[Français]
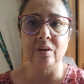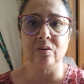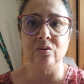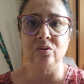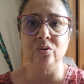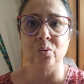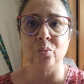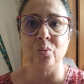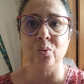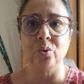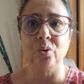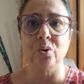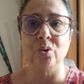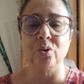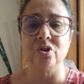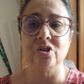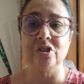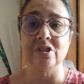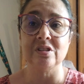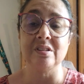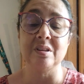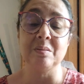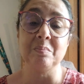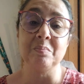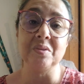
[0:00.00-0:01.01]
Donc, euh,
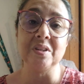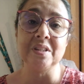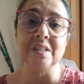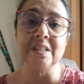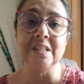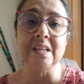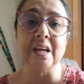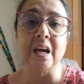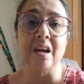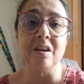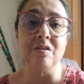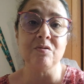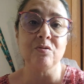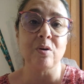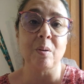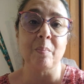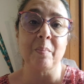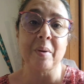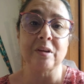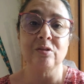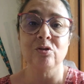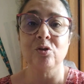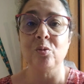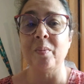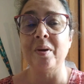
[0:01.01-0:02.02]
j'essaie de m'y tenir à une fois
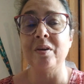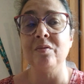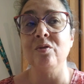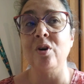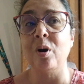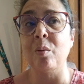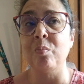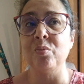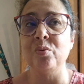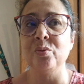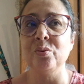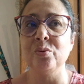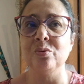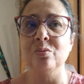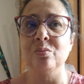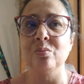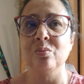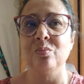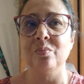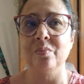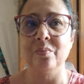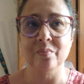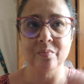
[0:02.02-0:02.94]
par semaine, voire plus.